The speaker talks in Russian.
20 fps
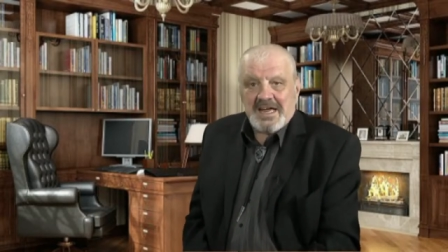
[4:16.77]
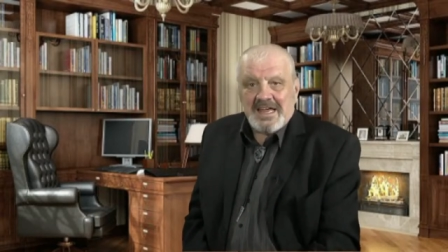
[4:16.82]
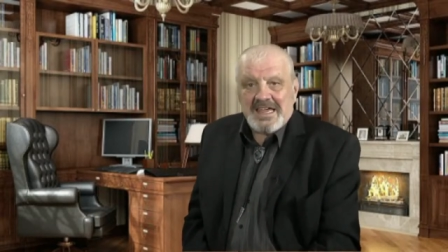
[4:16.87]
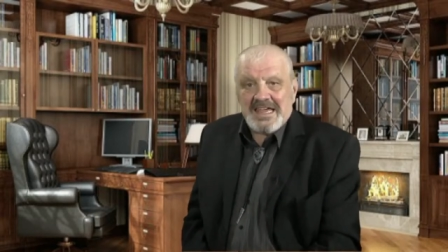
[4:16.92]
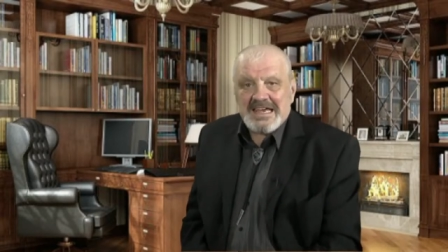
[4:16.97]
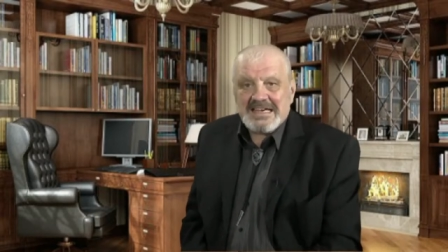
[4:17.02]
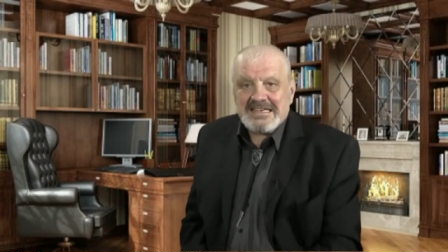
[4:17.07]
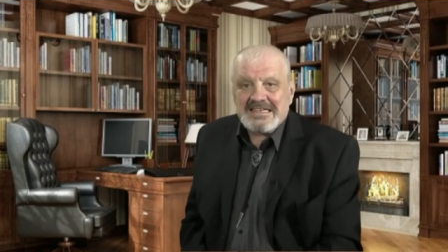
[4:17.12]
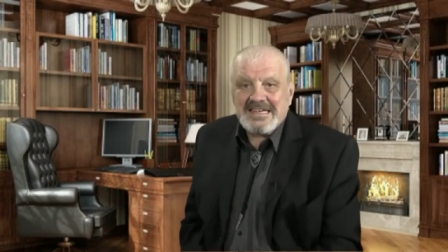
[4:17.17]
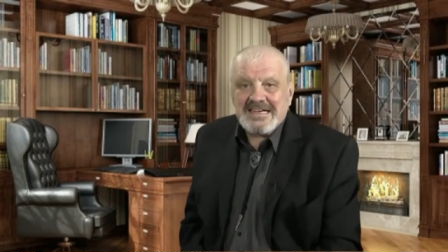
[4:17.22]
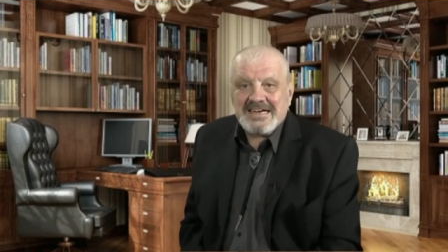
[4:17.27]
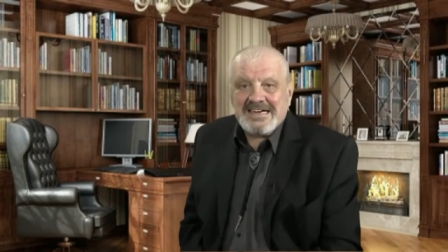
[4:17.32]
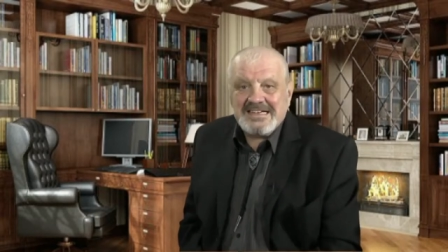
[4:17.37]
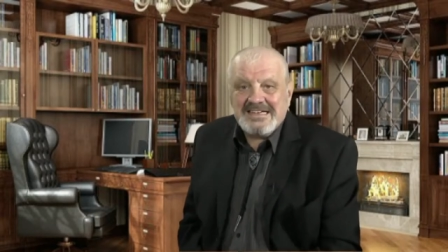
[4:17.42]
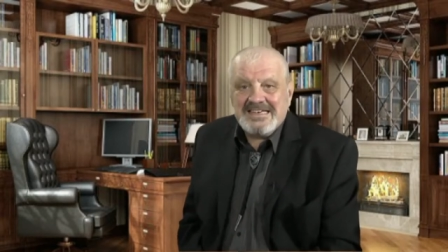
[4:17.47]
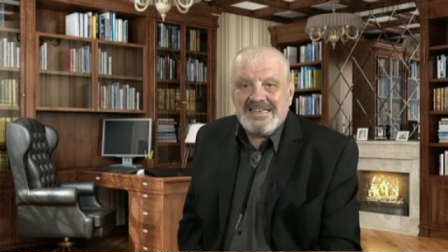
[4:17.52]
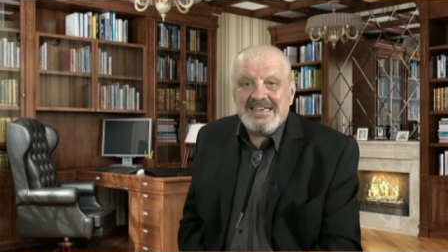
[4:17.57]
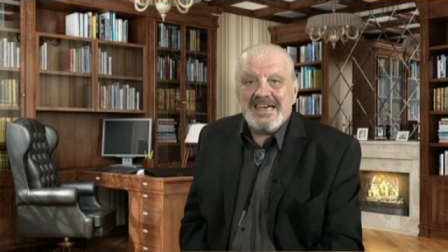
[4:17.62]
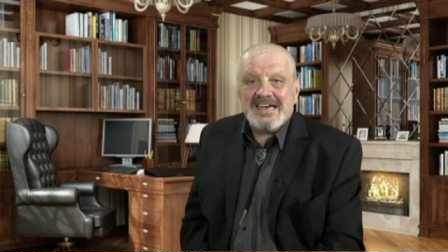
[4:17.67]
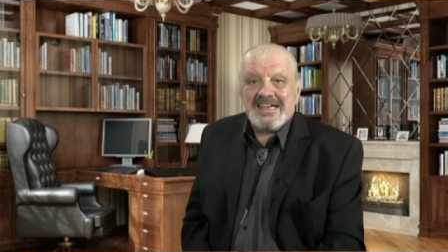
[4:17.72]
Если
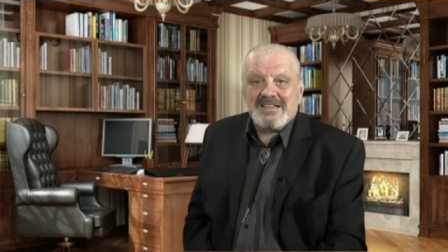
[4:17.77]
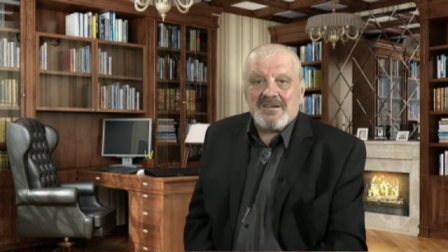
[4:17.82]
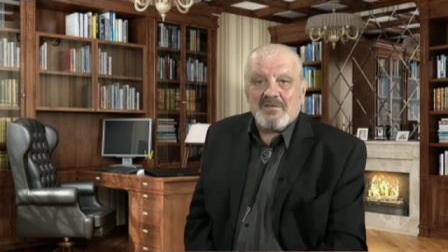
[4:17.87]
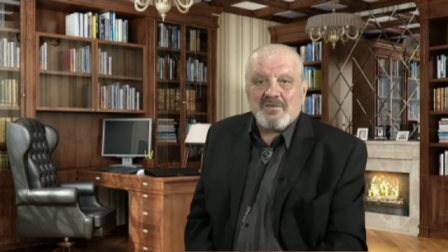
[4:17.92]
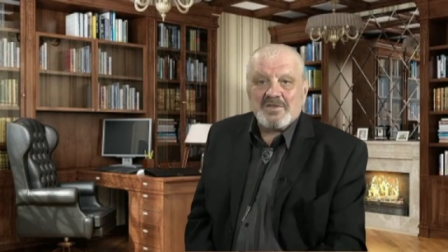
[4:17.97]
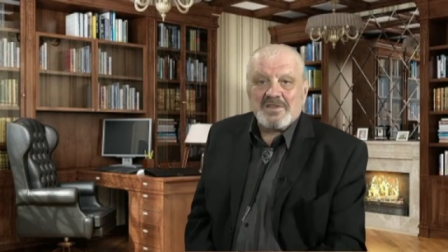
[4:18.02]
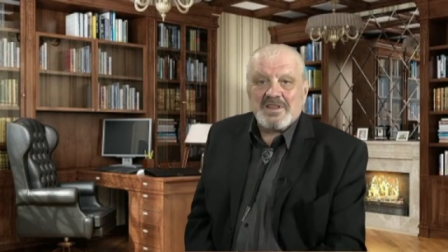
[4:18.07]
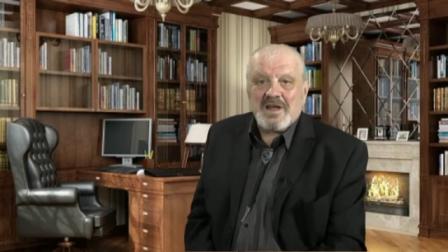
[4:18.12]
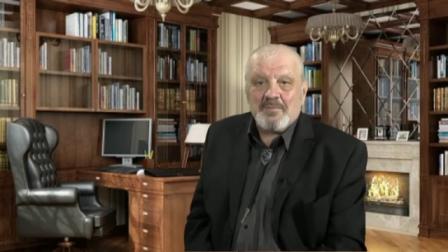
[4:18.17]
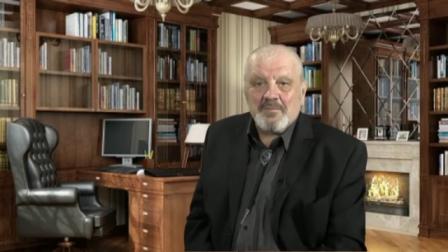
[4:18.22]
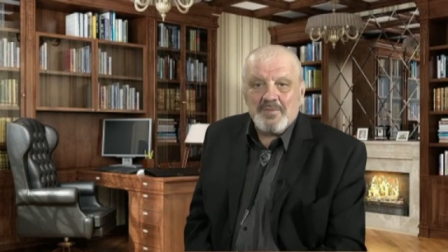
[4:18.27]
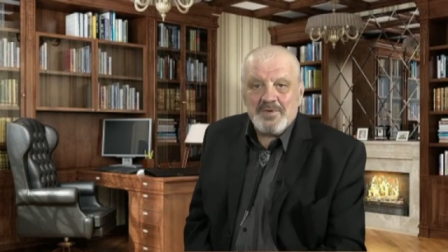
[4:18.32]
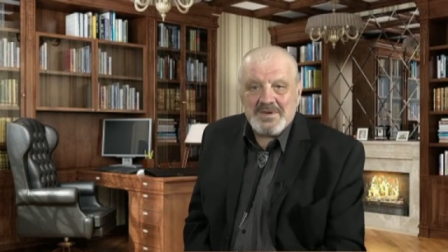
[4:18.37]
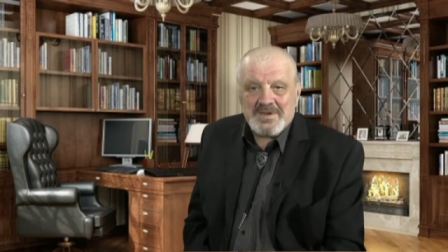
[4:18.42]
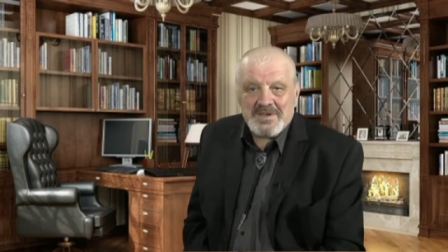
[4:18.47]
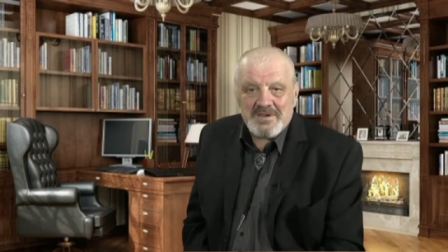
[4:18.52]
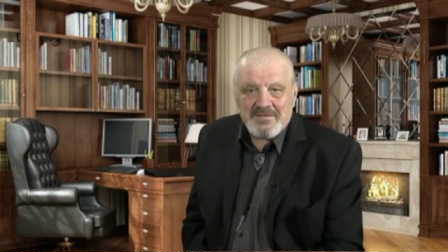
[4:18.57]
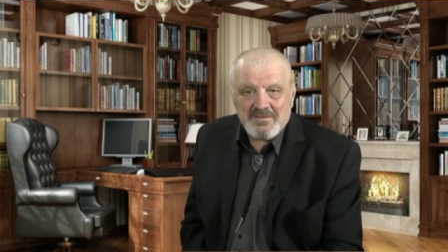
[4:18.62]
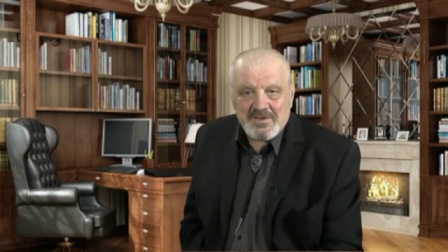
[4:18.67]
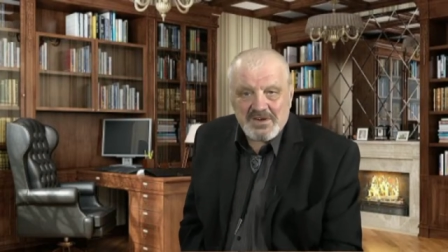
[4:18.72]
где-то, вот,
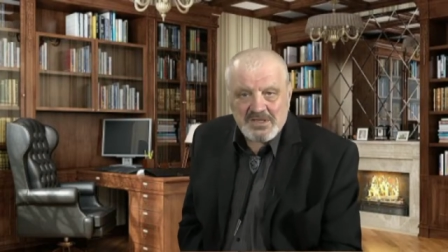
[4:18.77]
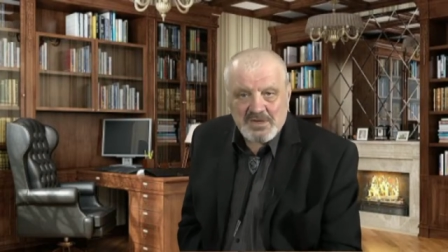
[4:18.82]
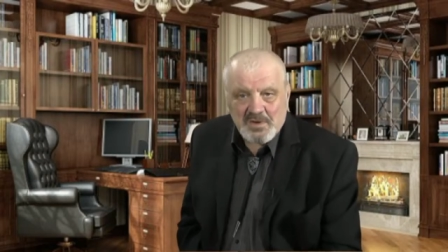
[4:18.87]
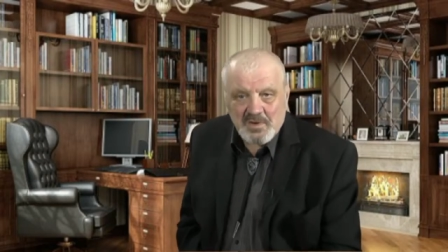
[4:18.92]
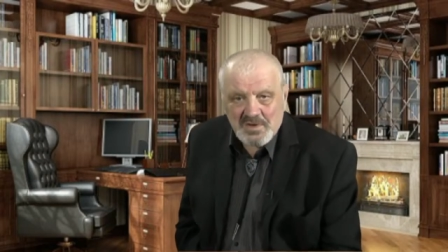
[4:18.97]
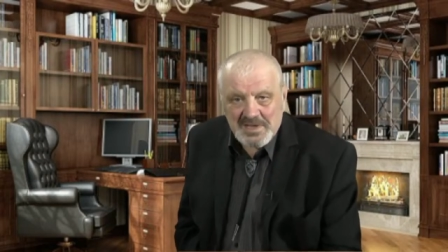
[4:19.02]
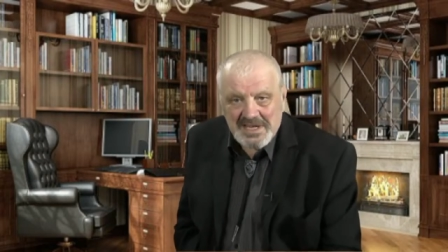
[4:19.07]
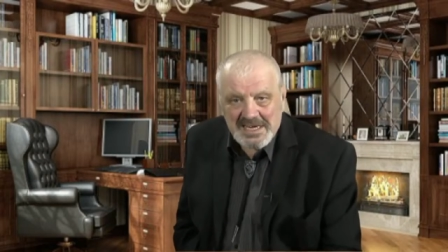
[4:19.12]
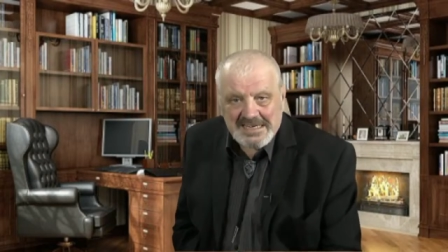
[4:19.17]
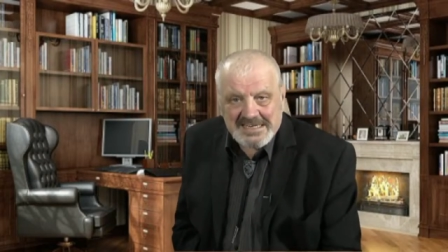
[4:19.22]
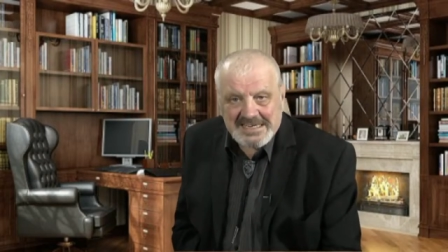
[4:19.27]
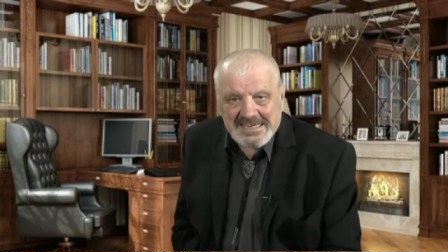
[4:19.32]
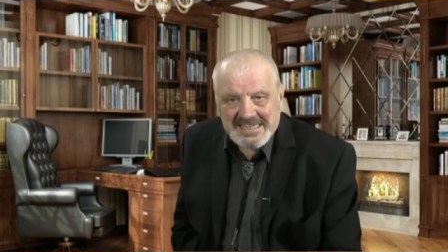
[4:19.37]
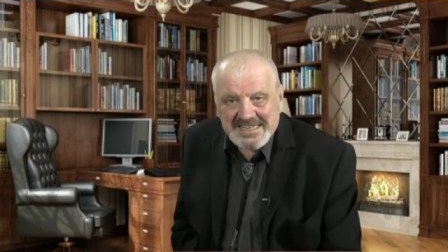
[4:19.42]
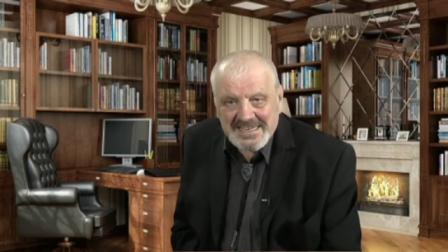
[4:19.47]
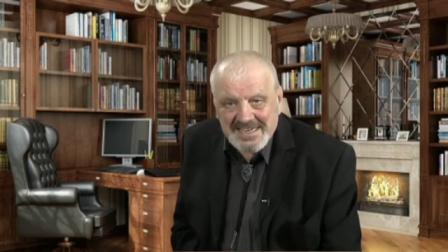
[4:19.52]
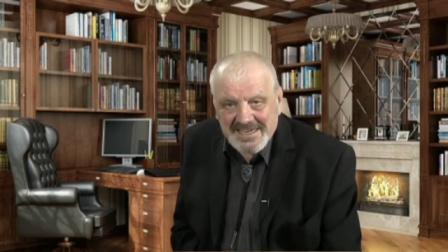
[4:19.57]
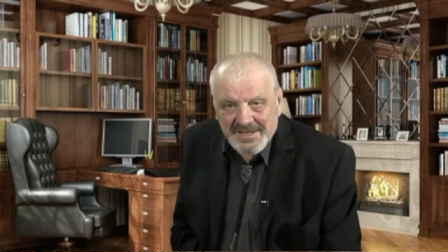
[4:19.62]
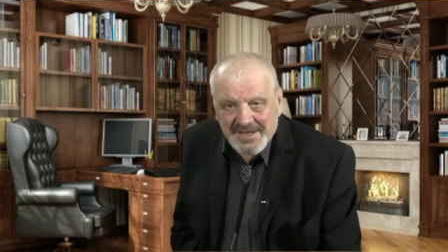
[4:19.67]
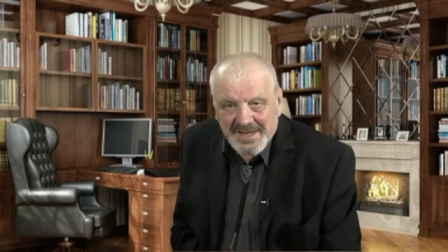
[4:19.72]
допустим, вы что-то
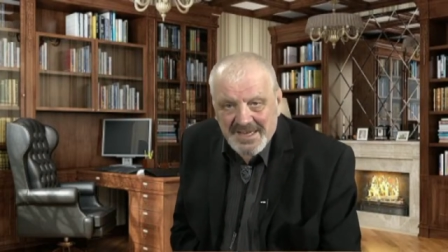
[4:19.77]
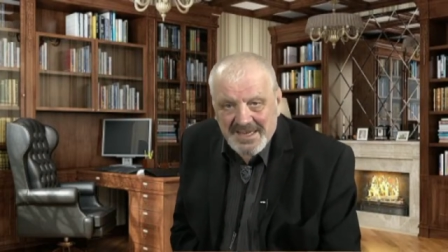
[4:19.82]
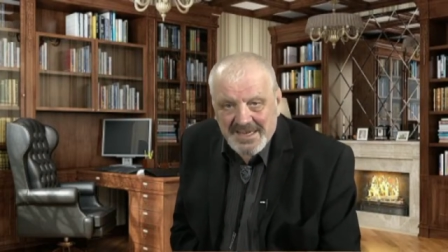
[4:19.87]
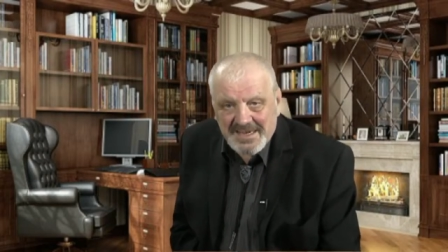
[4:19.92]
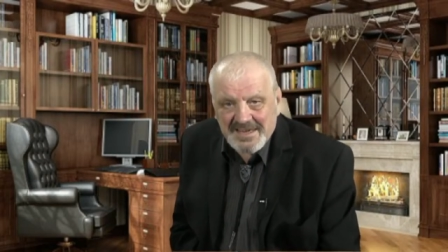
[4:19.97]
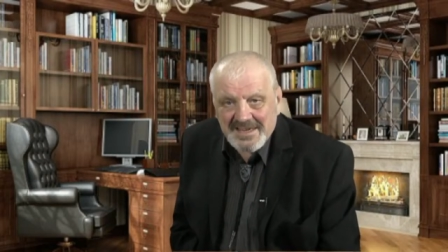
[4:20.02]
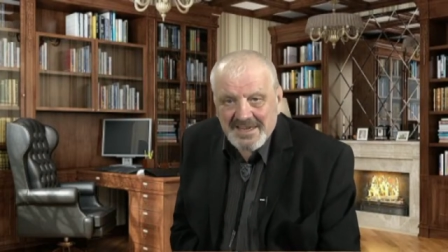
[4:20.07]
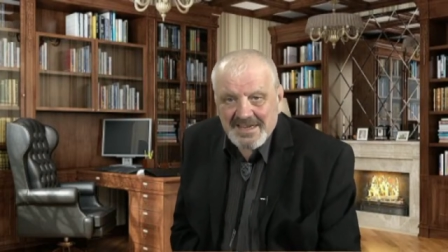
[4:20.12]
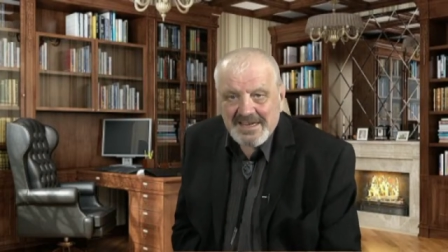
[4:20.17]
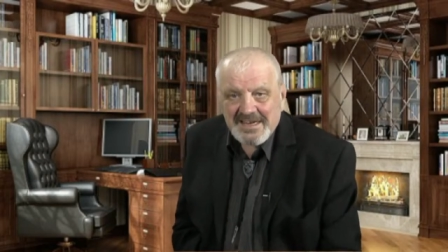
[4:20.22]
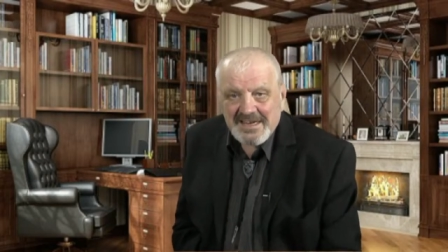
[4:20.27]
сделали,